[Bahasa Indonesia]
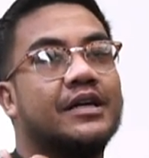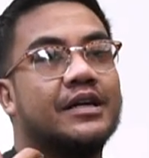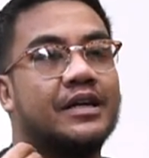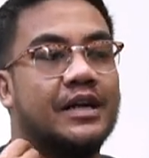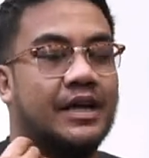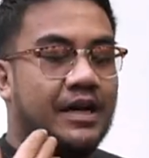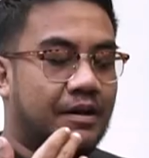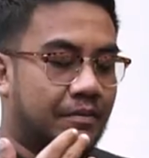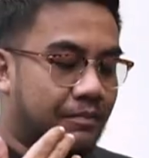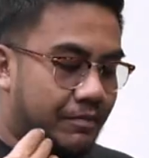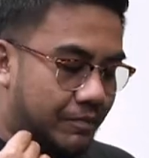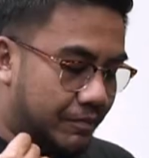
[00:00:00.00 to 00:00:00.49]

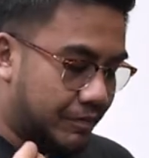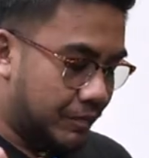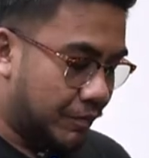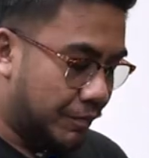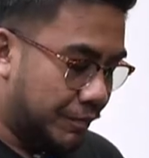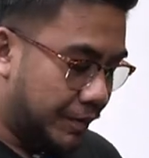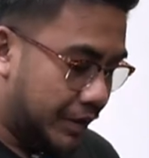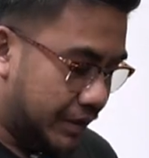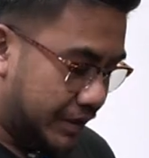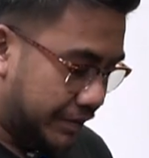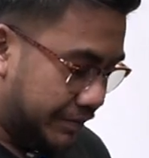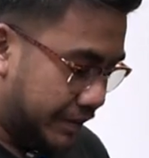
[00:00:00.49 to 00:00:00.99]
Nah,
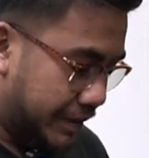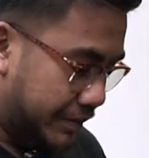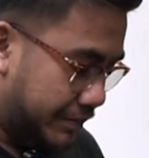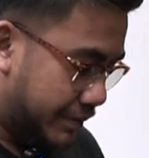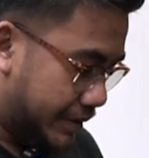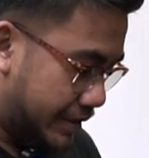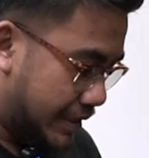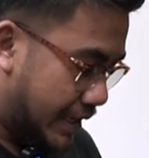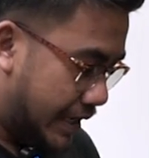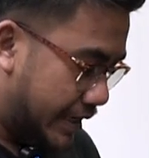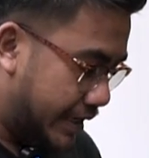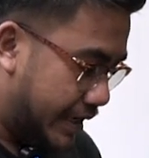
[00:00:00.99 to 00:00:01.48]
ngambil
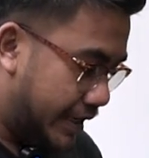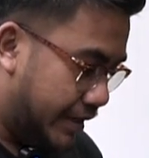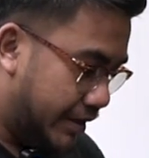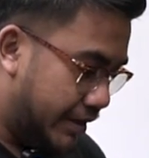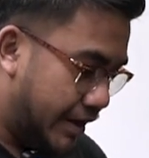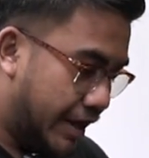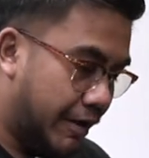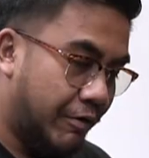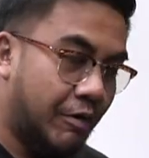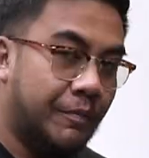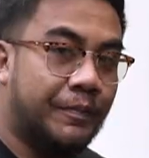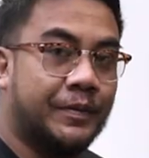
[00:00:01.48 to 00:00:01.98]
teman-teman sekalian,
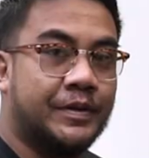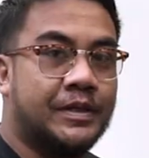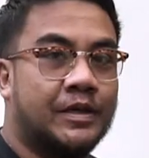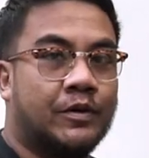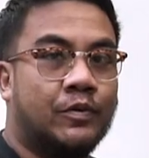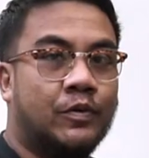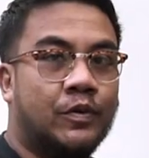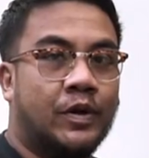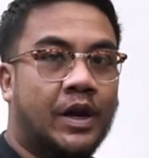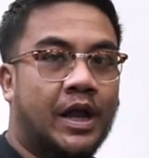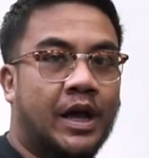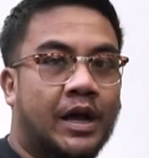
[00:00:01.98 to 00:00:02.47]
air wipernya
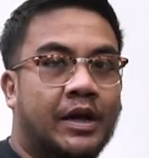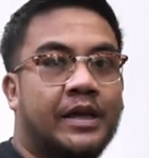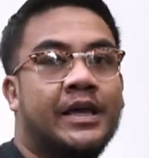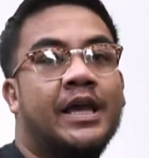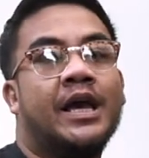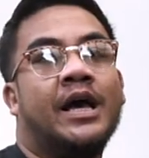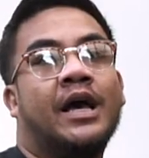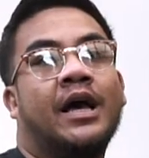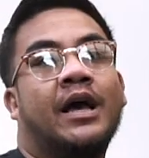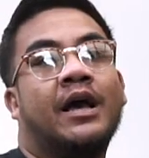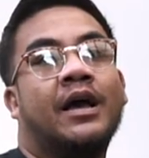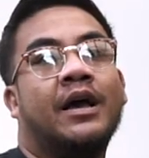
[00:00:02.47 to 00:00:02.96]
kurang.
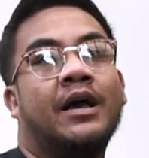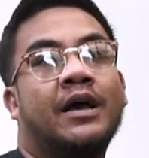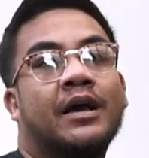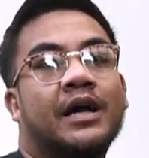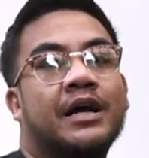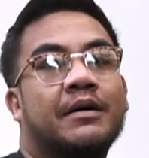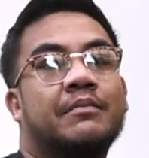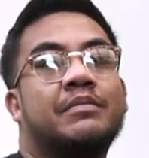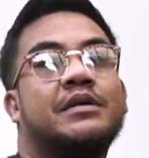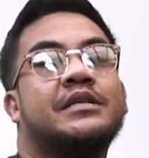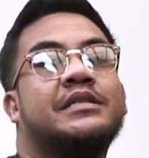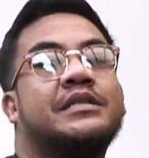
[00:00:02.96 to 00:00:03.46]
Iya,
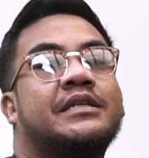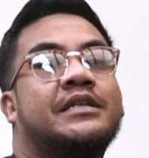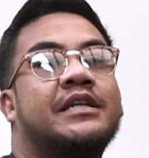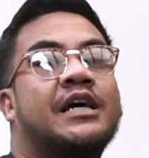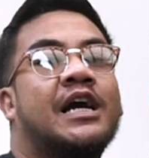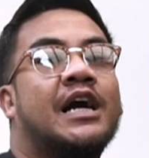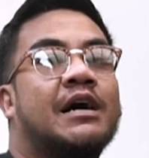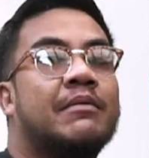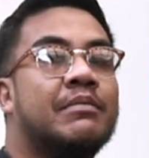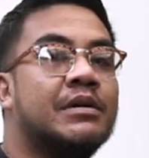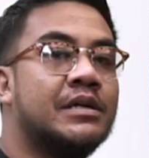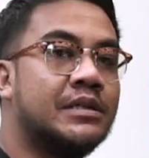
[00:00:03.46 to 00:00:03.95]
ngebersihinnya
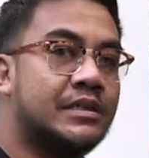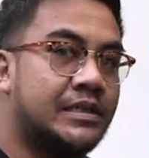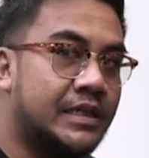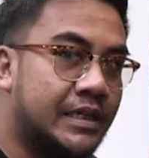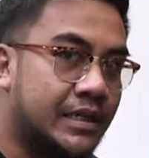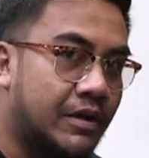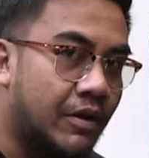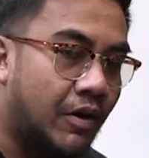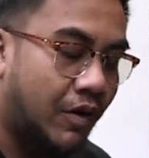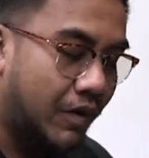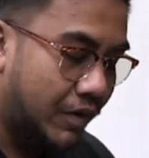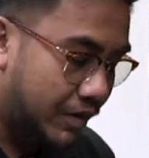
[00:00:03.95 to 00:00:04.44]
nggak
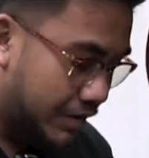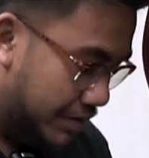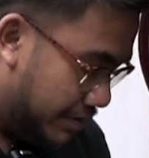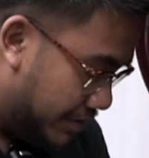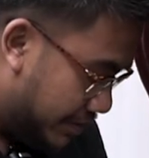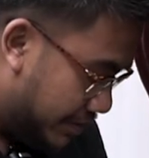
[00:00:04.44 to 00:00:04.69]
bersih dong.